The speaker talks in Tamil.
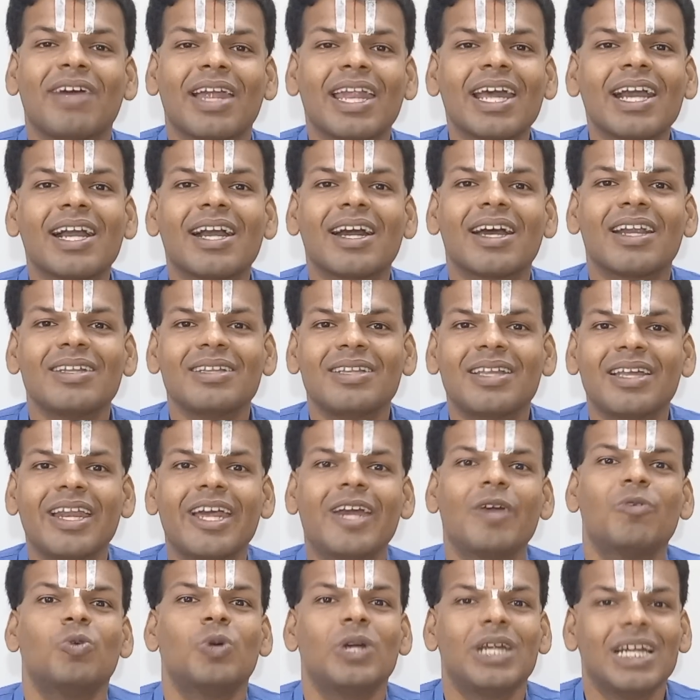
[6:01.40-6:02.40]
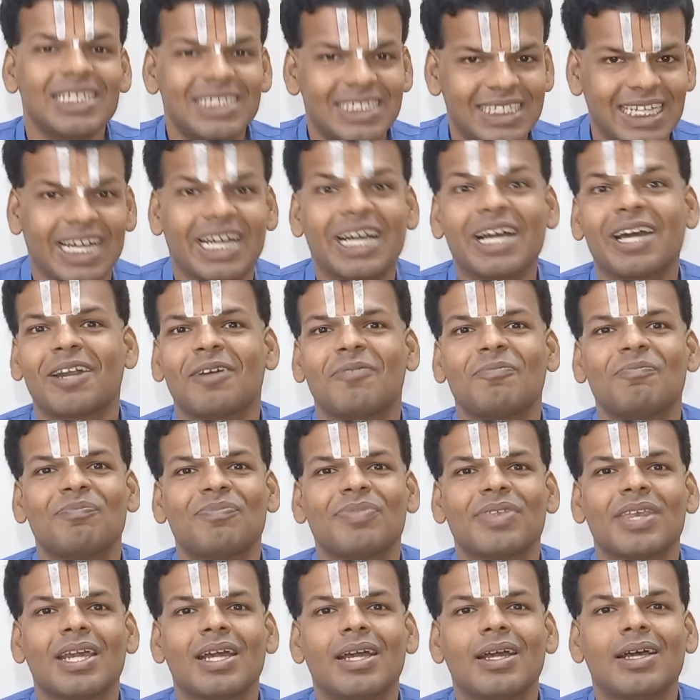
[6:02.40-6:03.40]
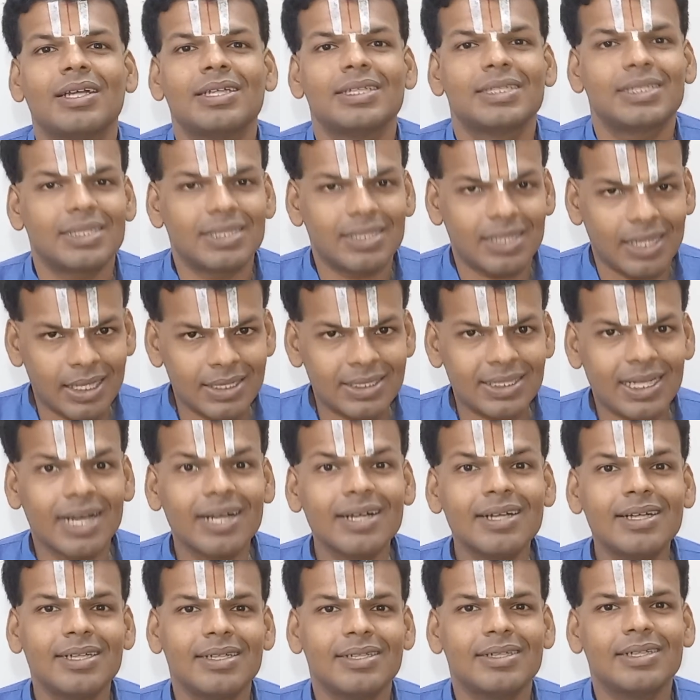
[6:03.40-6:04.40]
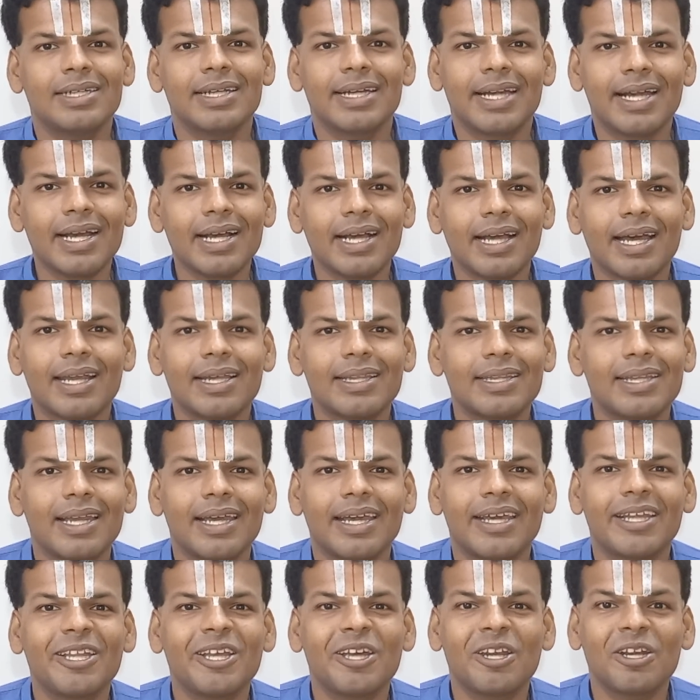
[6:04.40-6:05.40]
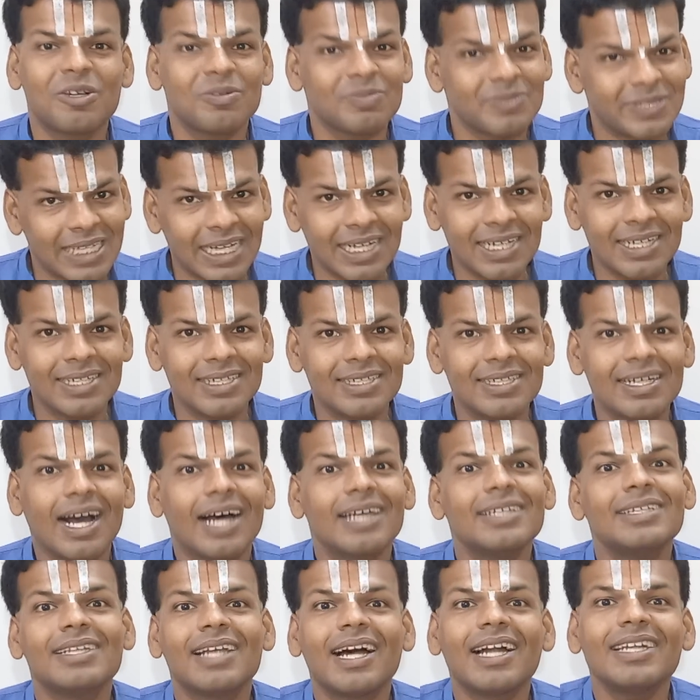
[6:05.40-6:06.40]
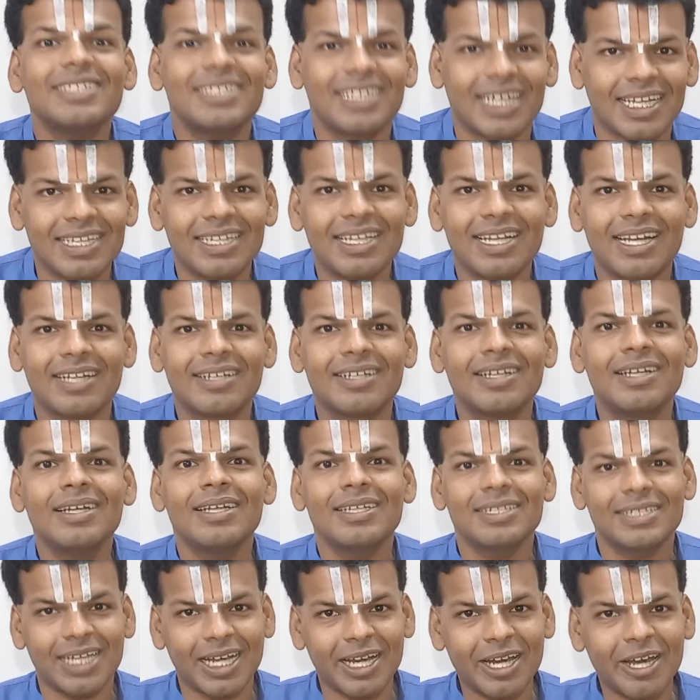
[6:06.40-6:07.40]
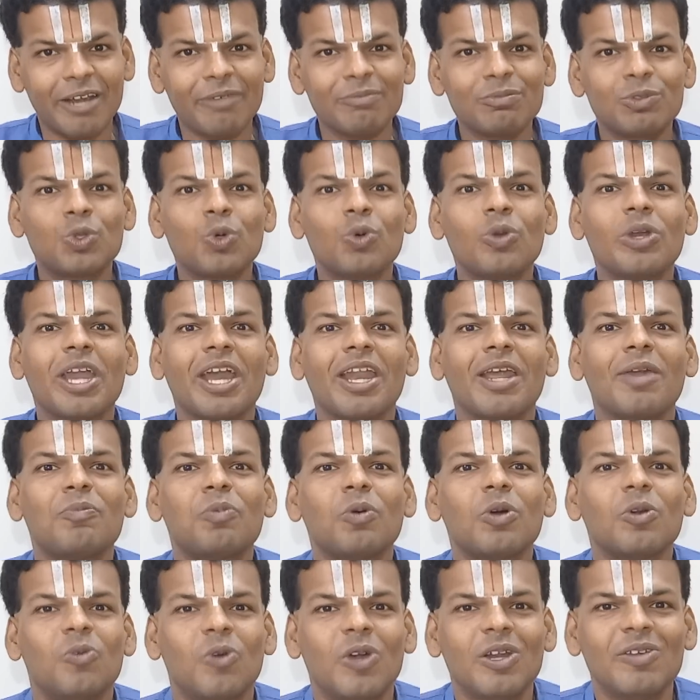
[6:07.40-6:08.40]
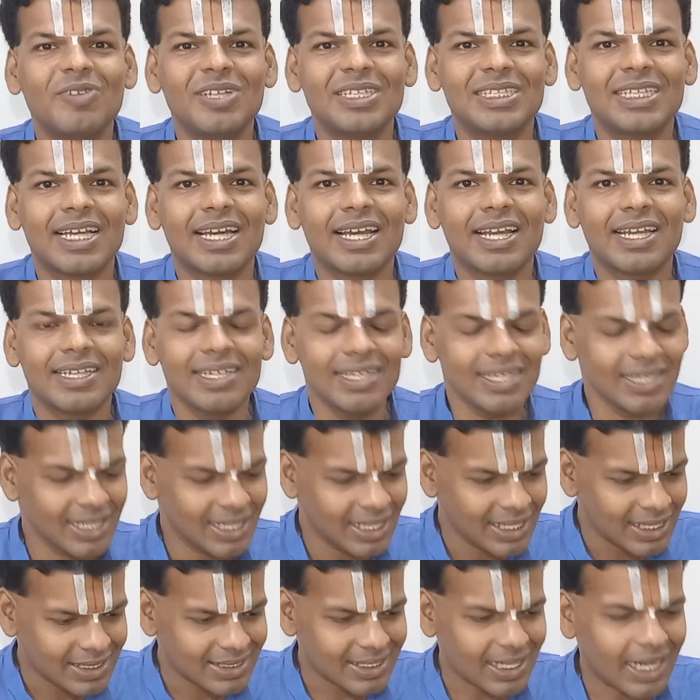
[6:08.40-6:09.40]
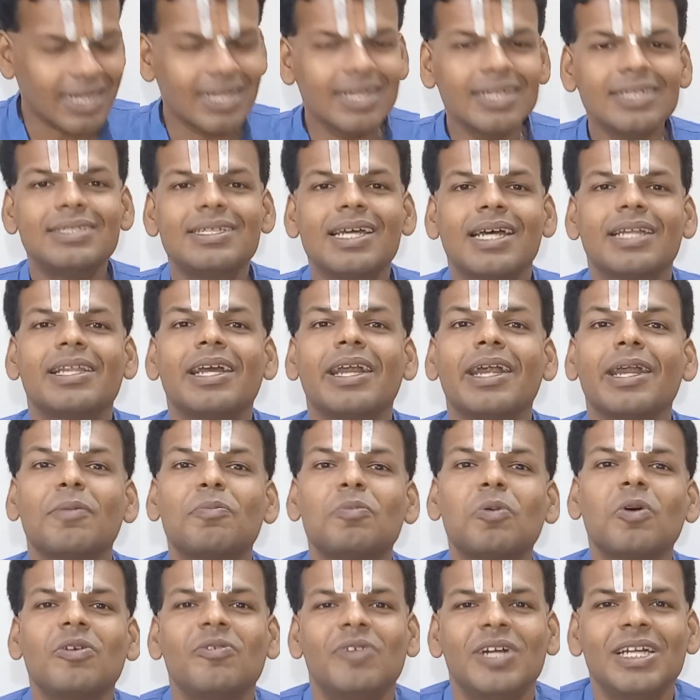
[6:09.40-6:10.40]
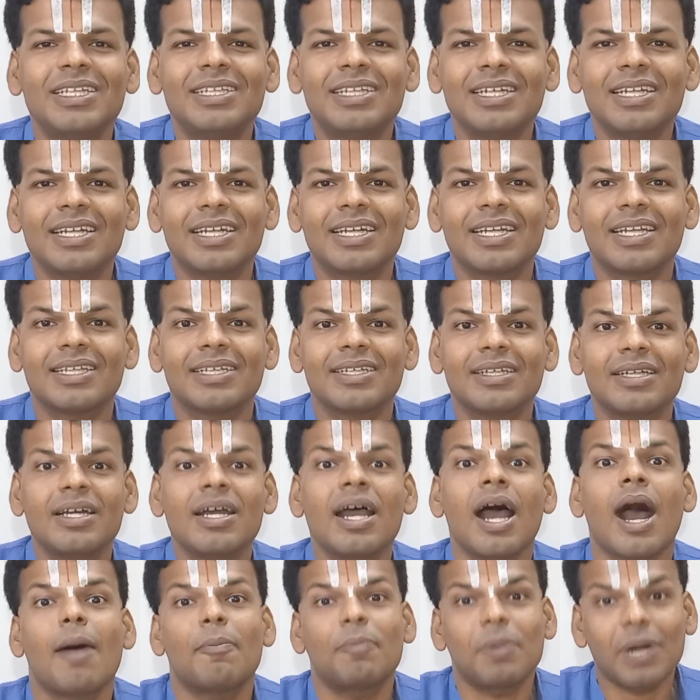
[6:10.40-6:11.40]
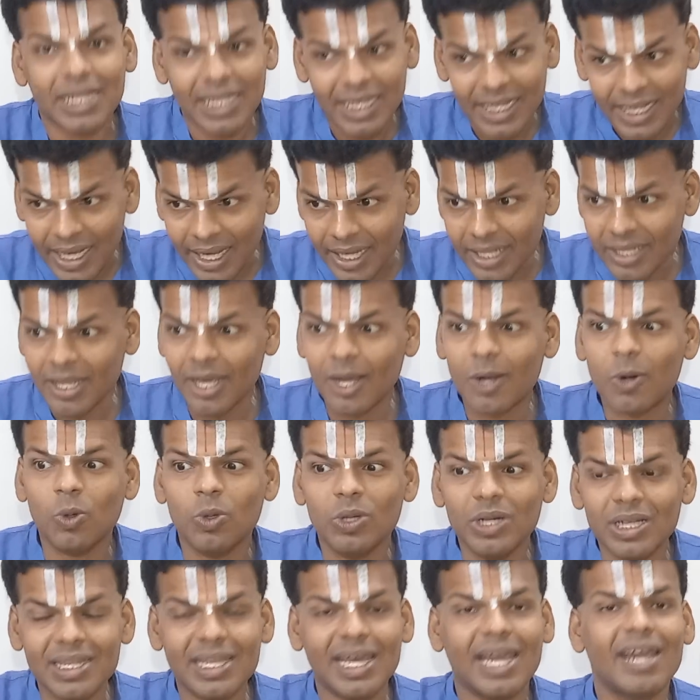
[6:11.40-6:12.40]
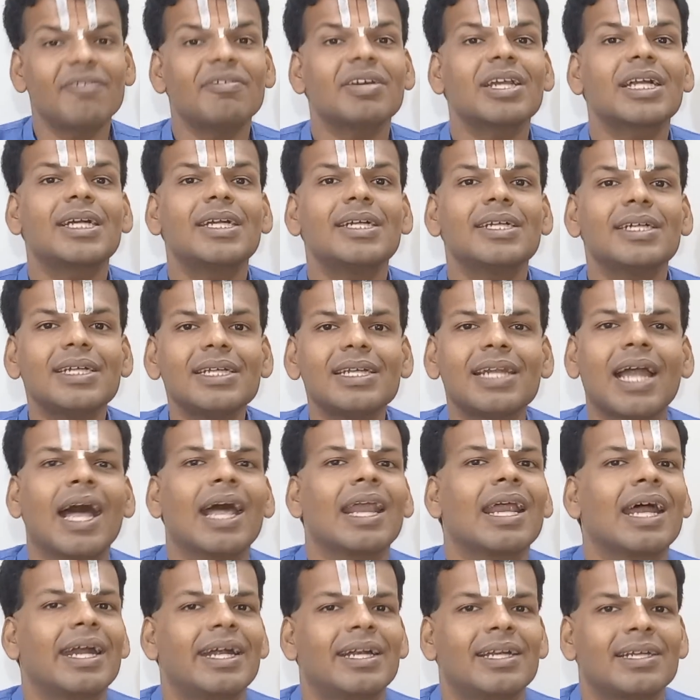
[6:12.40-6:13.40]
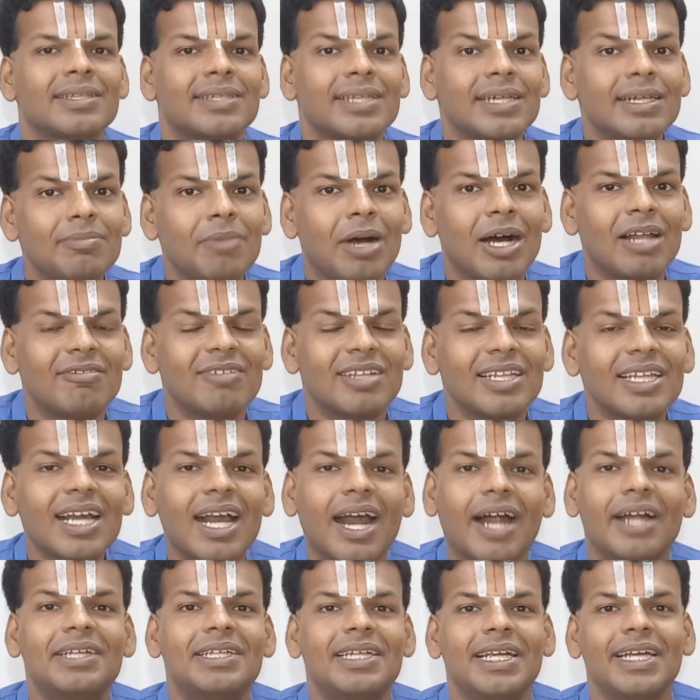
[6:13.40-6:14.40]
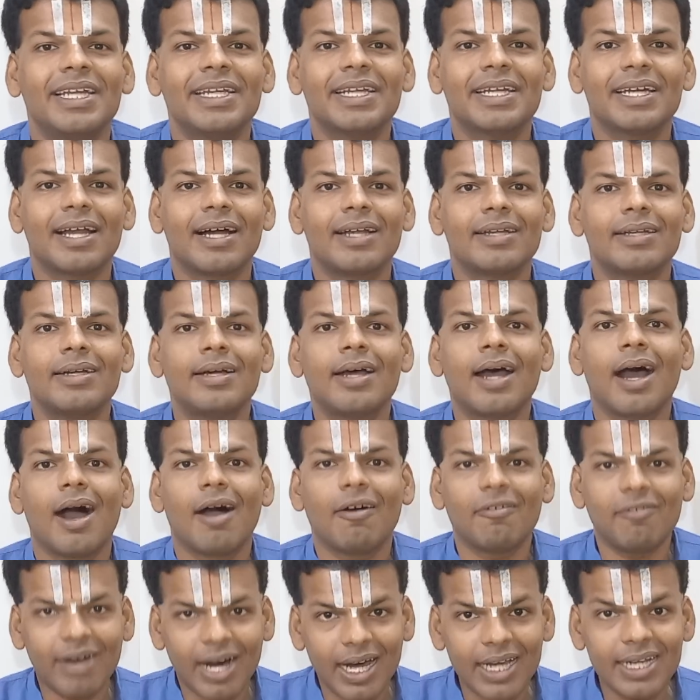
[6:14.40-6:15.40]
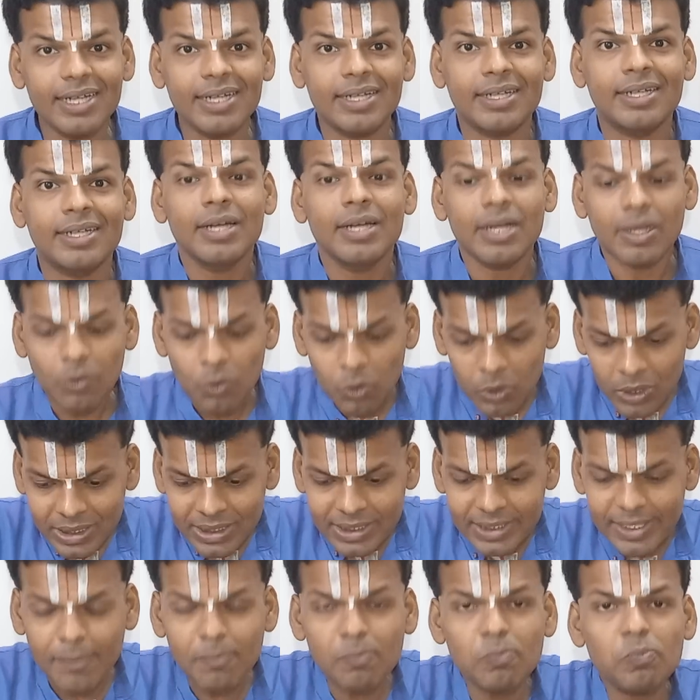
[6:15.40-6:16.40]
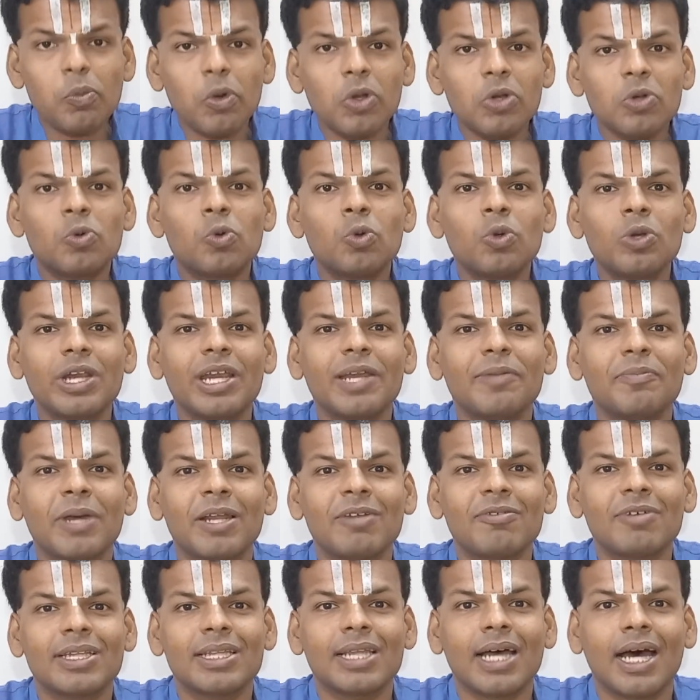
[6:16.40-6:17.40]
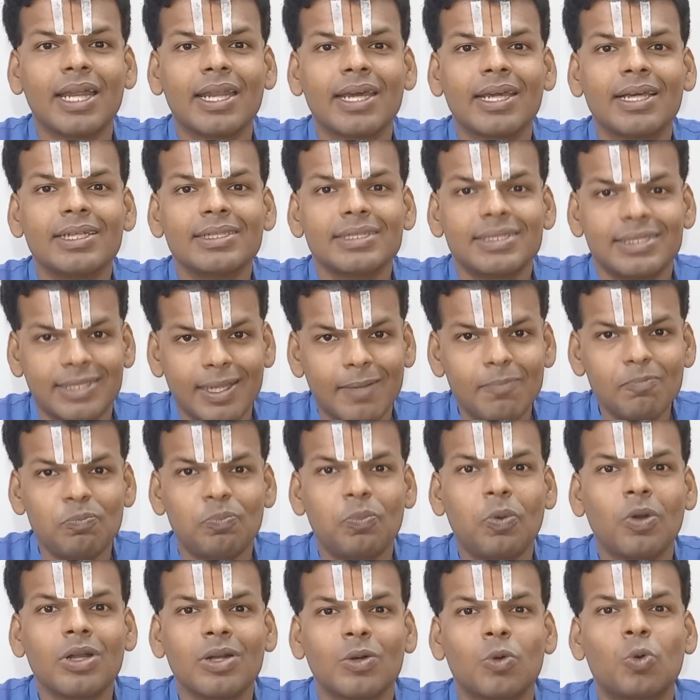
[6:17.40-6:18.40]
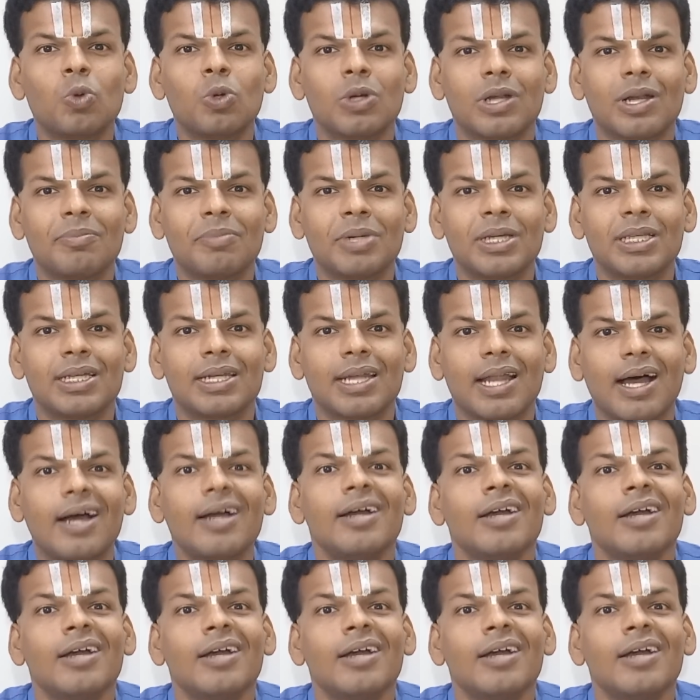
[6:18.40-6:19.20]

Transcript: வலக்கரத்திலே உள்ள சக்கரம் சங்கு இடக்கரத்திலே ஏந்தி இருக்கும் சங்கு அதுதான் சந்திரன் சக்கரம் சூரியனை போல் ஒளி வீசுகிறது சங்கு சந்திரனை போல் வெளுத்திருக்கிறது அப்போ அதை ஏந்தி கொண்டு தேவர்களுக்கு நாராயணன் திருமால் வந்து காட்சியளிக்கிறார் அவ்வாறு ஒரு செம்பொன் குன்றின் மேல் வந்தானே செம்பொன் குன்றம் எதுனா